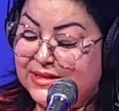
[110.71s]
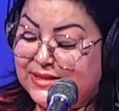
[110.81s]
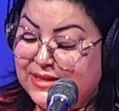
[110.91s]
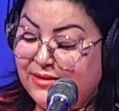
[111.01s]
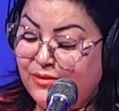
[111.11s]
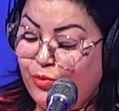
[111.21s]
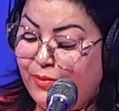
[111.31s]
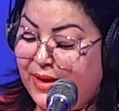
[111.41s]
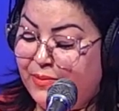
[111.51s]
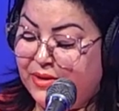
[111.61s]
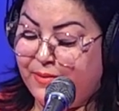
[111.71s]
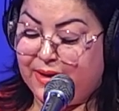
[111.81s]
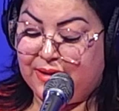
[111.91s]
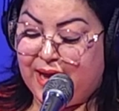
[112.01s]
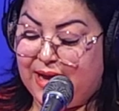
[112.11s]
زيت وماء
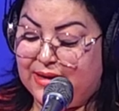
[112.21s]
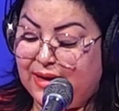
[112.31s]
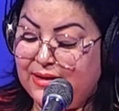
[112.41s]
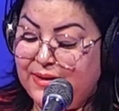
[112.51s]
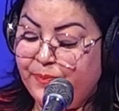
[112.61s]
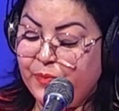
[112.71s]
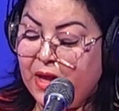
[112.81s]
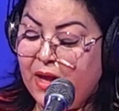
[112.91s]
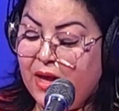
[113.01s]
بطبيعة الحال يغلي